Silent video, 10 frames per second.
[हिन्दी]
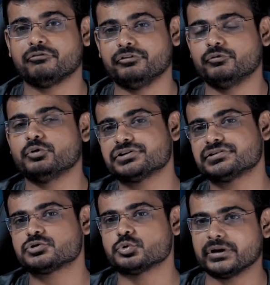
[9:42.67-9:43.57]
और वीवो
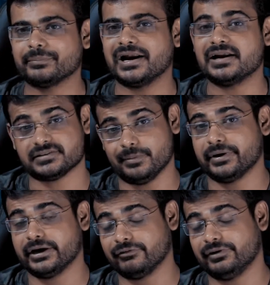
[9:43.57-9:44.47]
जैसे छोटे ब्रांड्स
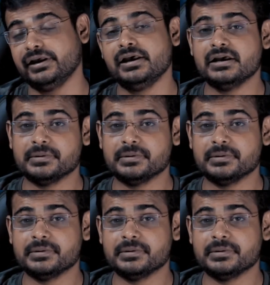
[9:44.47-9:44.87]
कंपेरेटिवली